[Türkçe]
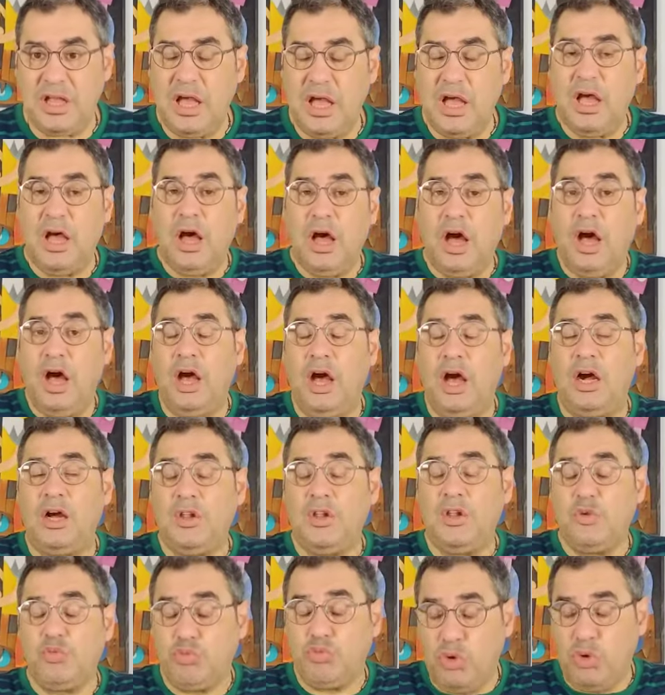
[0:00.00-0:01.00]
Ha
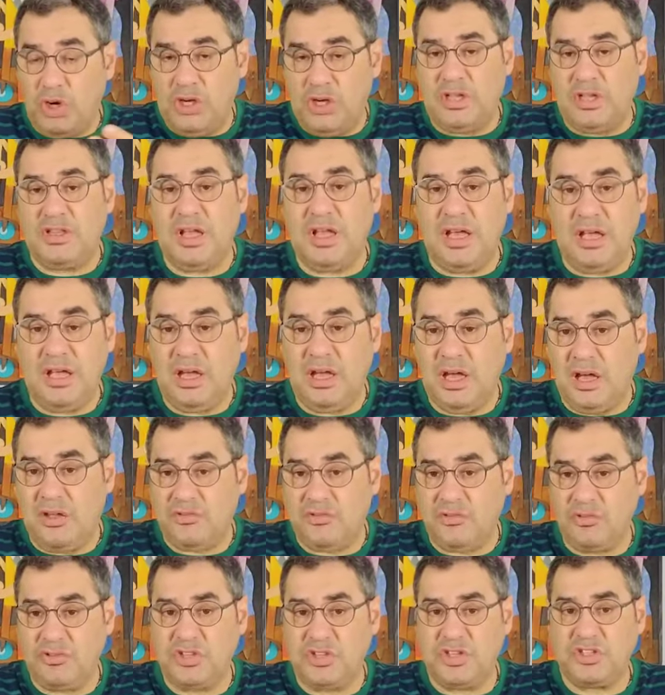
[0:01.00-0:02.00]
bu arada az
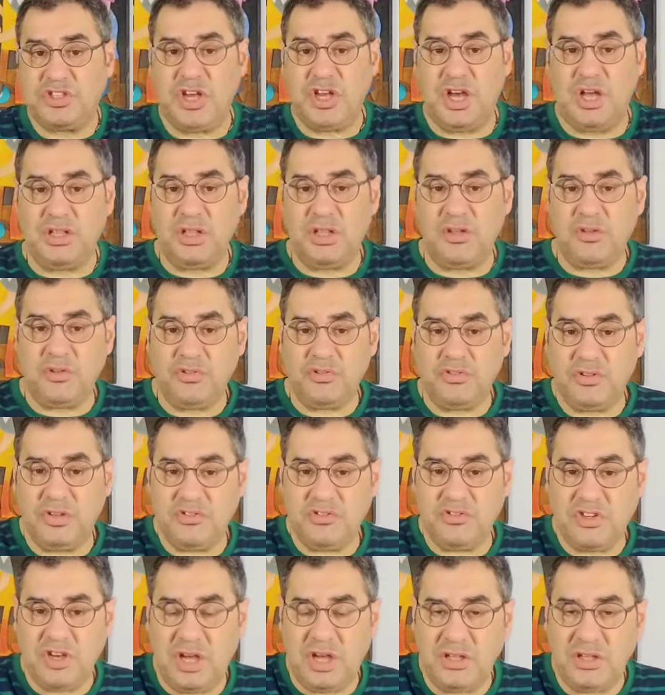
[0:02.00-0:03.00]
önce Çağla gösterdi
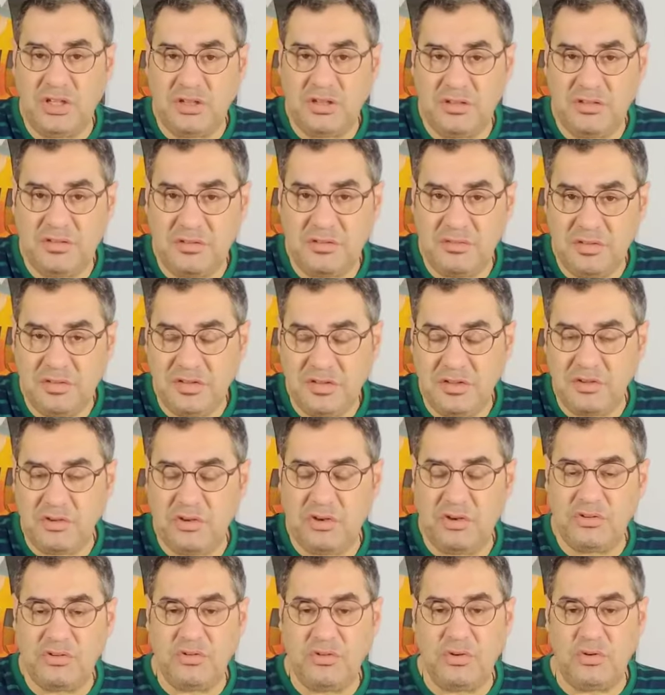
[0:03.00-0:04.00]
Çağla'nın tweetini gördük.